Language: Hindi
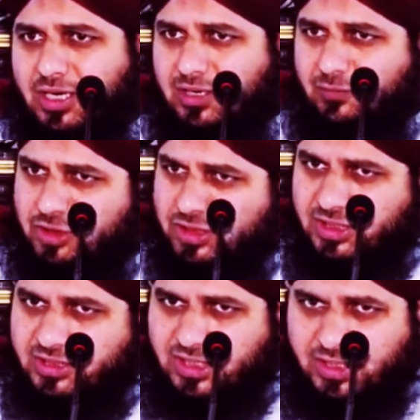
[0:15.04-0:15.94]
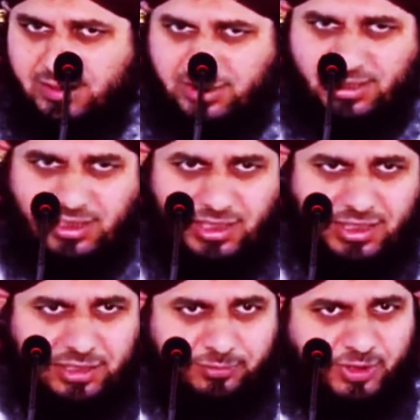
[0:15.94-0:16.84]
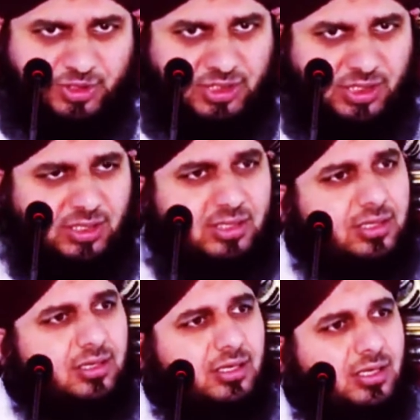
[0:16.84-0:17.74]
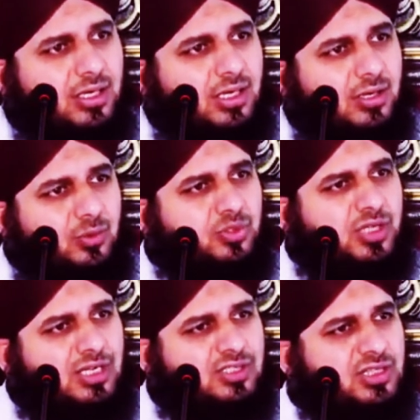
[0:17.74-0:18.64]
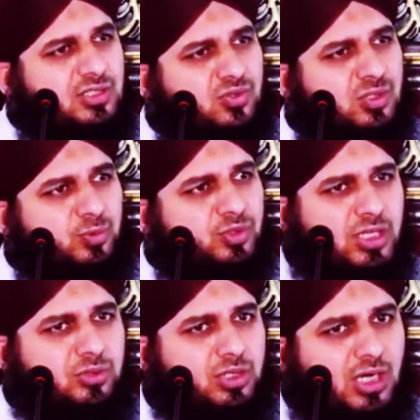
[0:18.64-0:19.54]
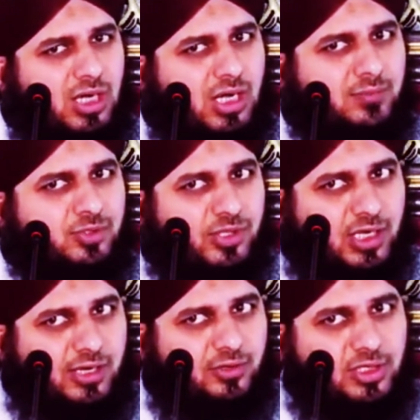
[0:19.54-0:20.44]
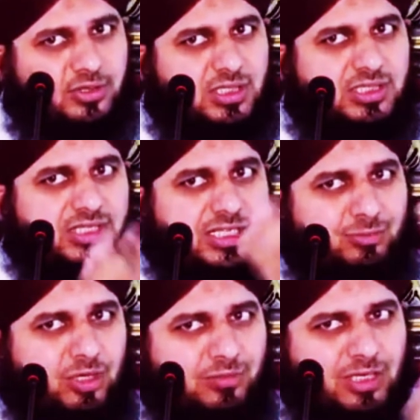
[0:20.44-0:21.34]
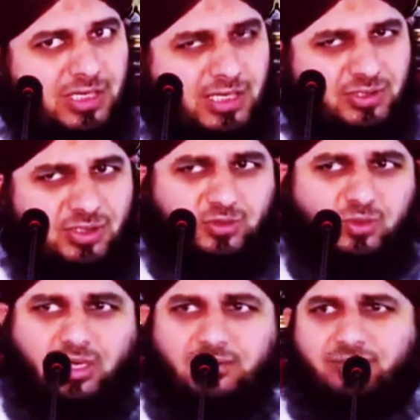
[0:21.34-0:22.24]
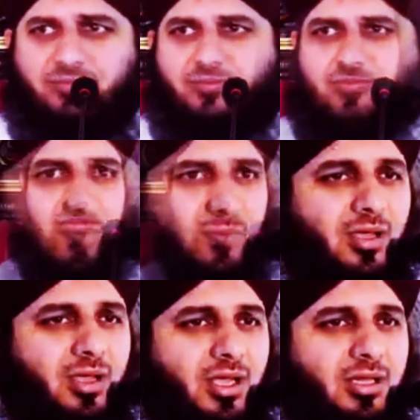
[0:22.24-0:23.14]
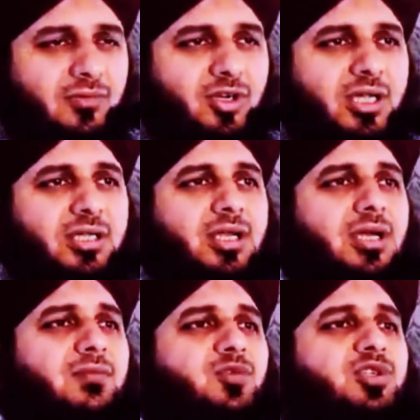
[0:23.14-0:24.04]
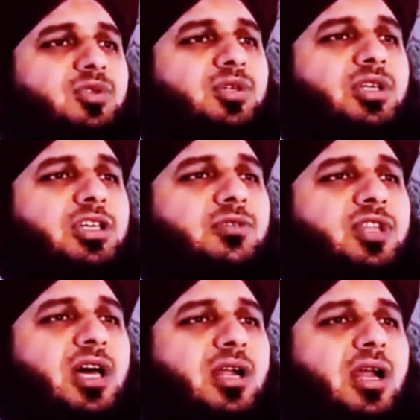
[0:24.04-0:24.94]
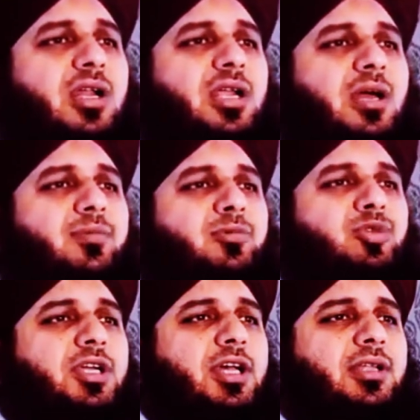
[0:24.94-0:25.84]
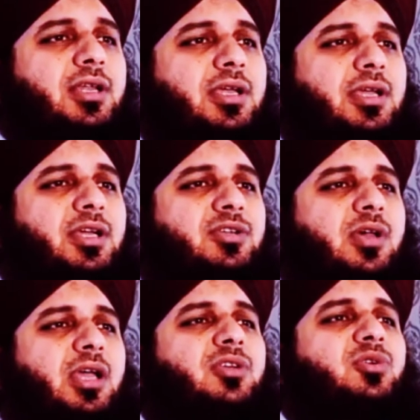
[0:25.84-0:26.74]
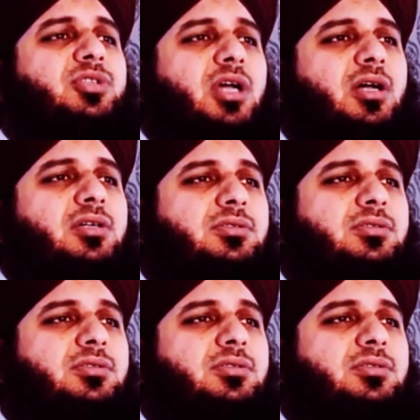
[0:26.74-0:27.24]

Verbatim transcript: और वो चक्की चलाता है आटा पीसता है उस कासिद ने उसे पूछा तो यहाँ कब से है और ये तेरे साथ मामला कैसे हुआ तो वो कहने लगा मुझे इन्होंने गिरफ़्तार कर लिया फिर मुझे कहने लगे ही हो जा